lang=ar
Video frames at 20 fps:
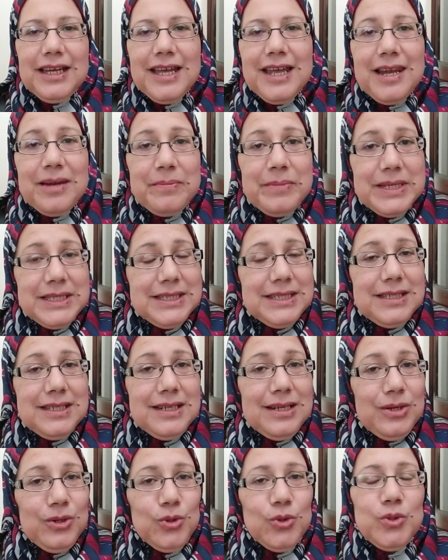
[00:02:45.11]

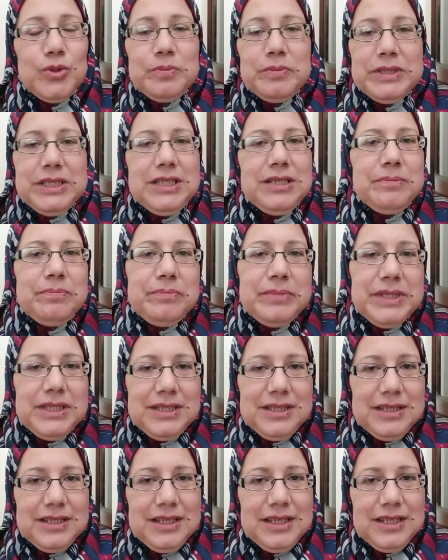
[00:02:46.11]
البسي لون بتحبيه
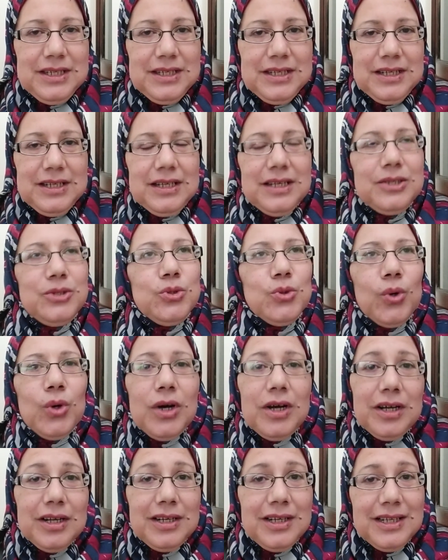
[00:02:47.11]

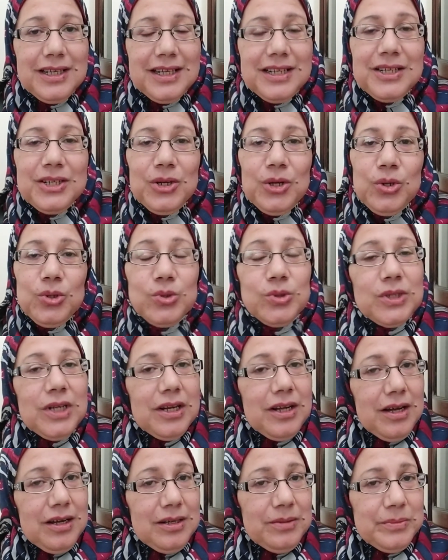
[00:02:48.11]
يقال ان اللون
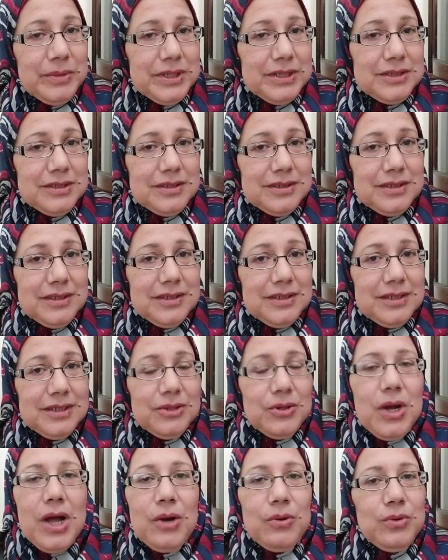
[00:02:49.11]
الأحمر
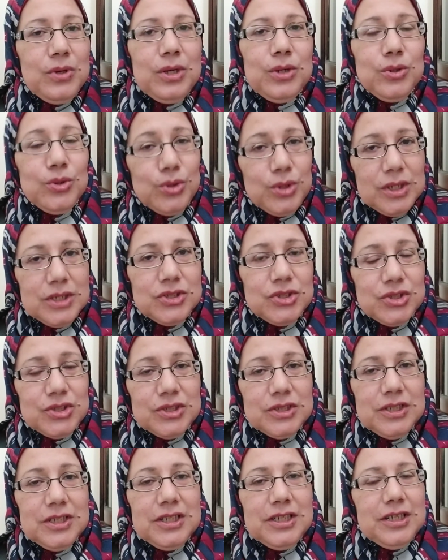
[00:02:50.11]
او الاورنج
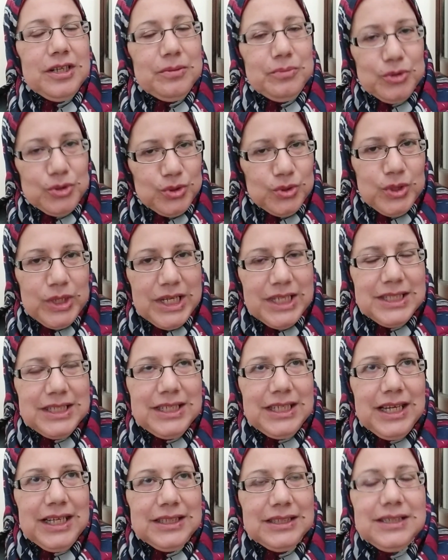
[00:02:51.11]

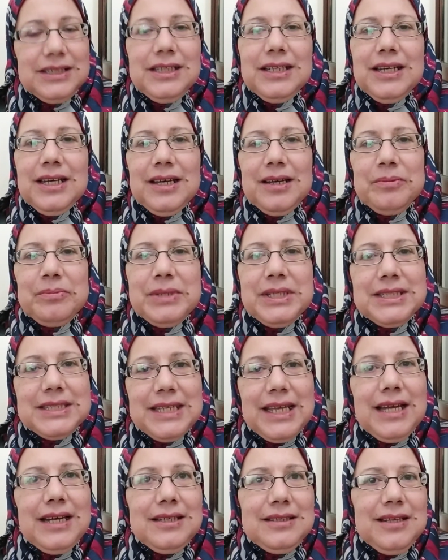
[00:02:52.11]
البرتقاني يعني
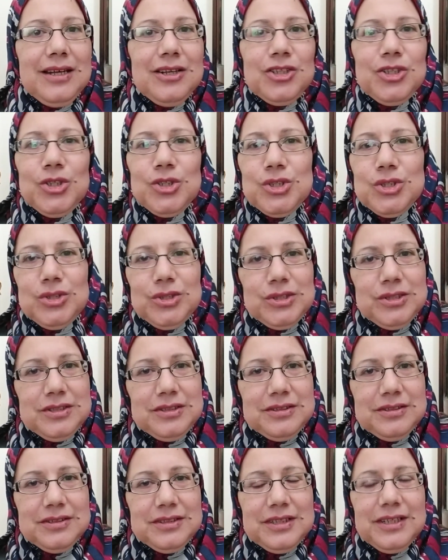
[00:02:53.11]
بيساعد على النشاط
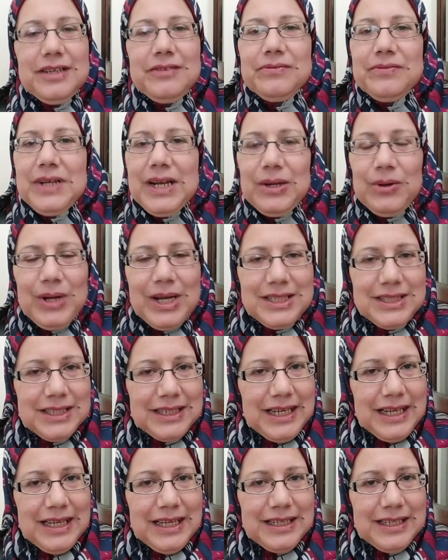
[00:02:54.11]
فلو
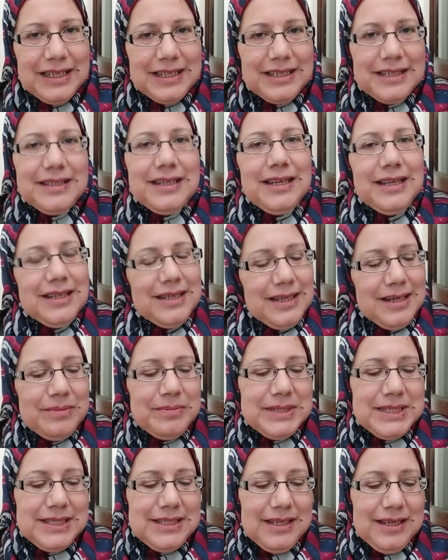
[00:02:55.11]
عندك حاجة كده
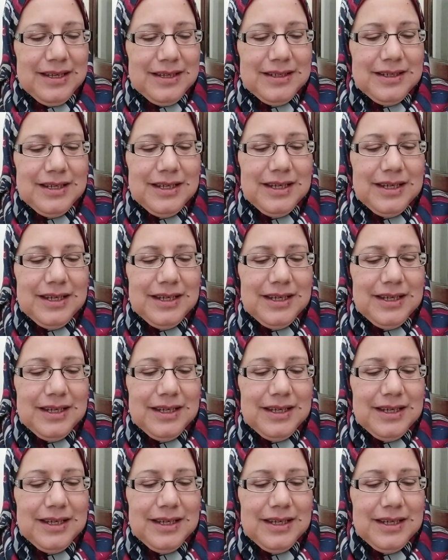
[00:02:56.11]
البسيها